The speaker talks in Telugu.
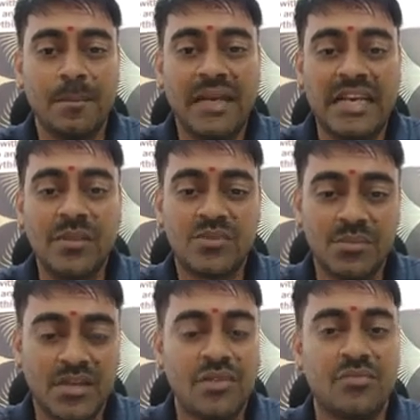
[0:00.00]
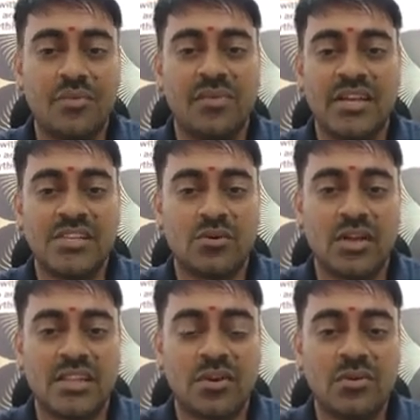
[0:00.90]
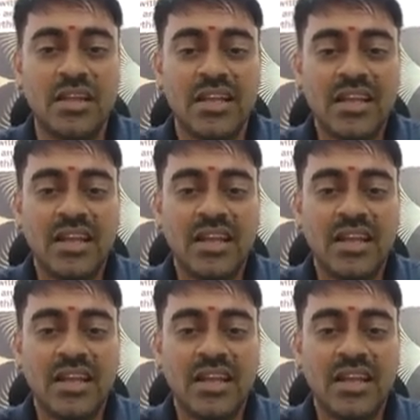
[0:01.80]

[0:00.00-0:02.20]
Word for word: మీ డ్రీమ్స్ మీరే ఫుల్ఫిల్ చేసుకోగలుగుతారు